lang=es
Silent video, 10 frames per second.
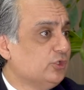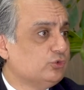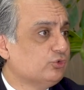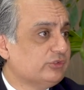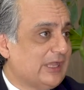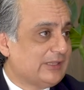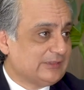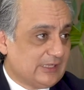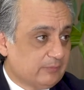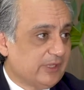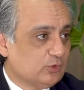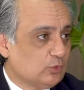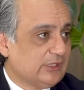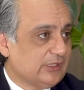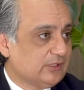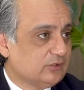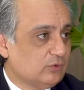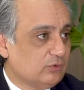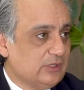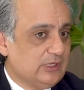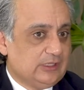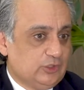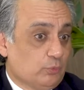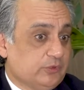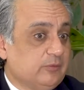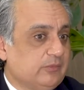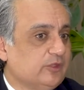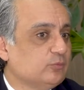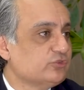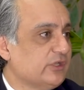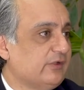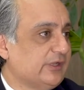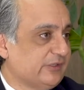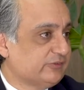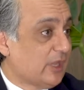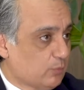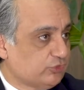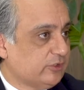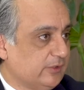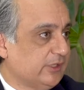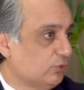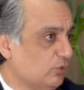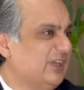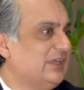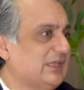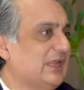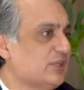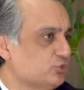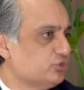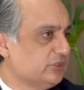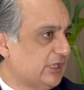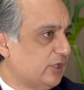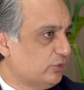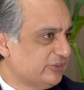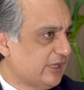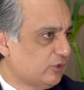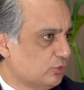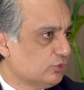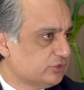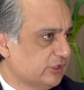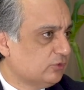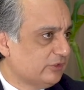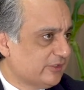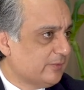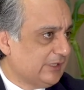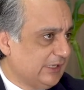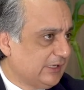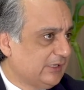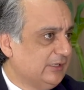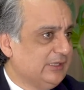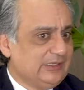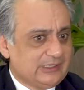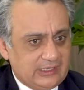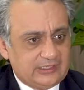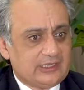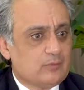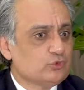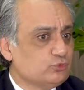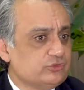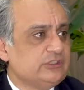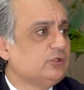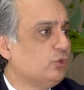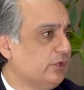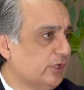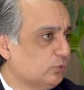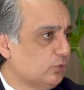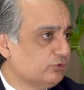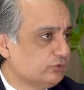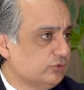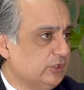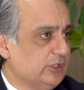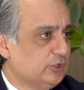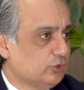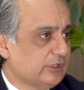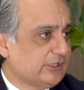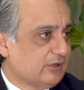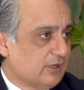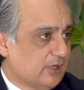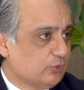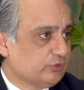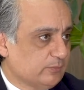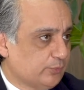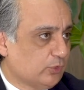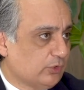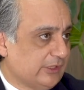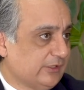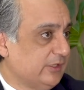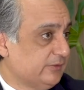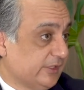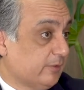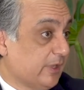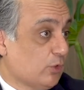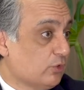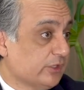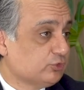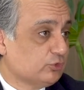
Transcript: nos da tremendo aliento y optimismo saber que estamos sirviendo, que la sociedad lo está reconociendo de esa manera y que generamos un ciclo virtuoso donde trabajamos en pro de ser mejores